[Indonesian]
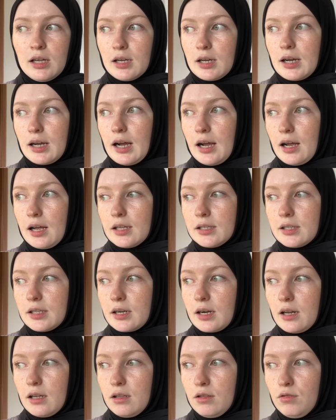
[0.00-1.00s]
nggak
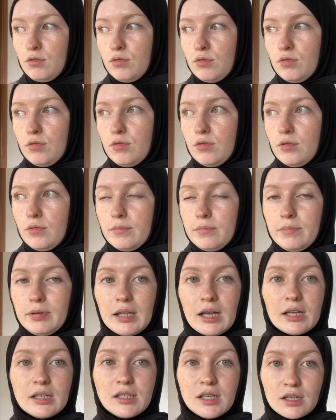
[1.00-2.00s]
terlalu
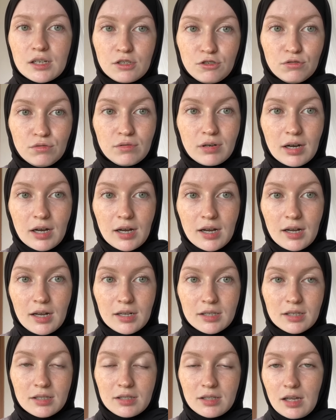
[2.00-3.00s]
belajar juga
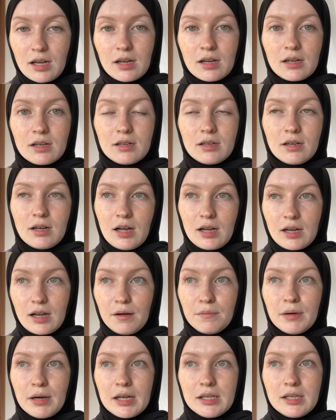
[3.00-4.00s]
tentang
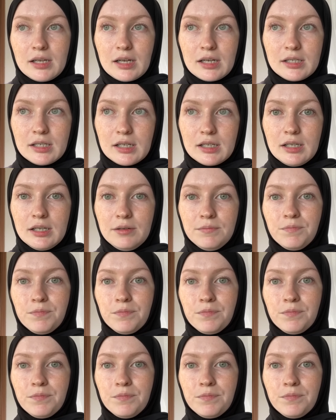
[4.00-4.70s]
agamanya jadi